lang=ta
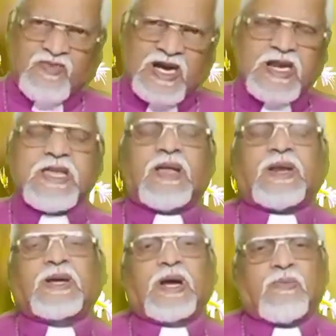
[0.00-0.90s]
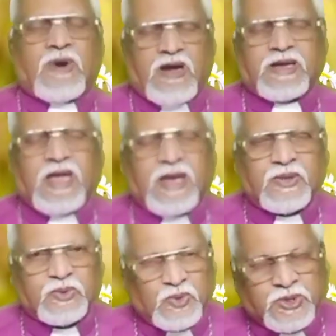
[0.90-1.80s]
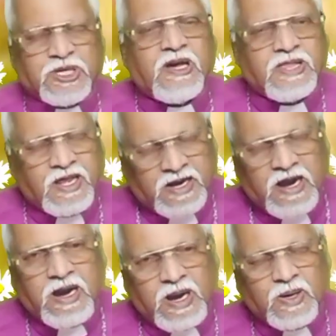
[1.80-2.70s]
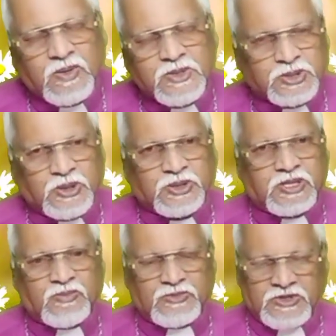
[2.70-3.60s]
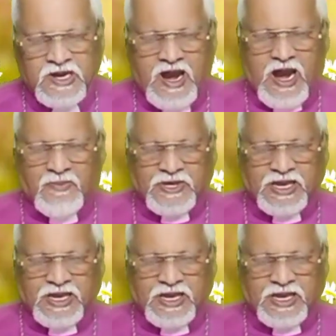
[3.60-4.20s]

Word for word: வெளியரங்கமாக தூற்றாதீர்கள் ஸ்தோத்திரம் அப்ப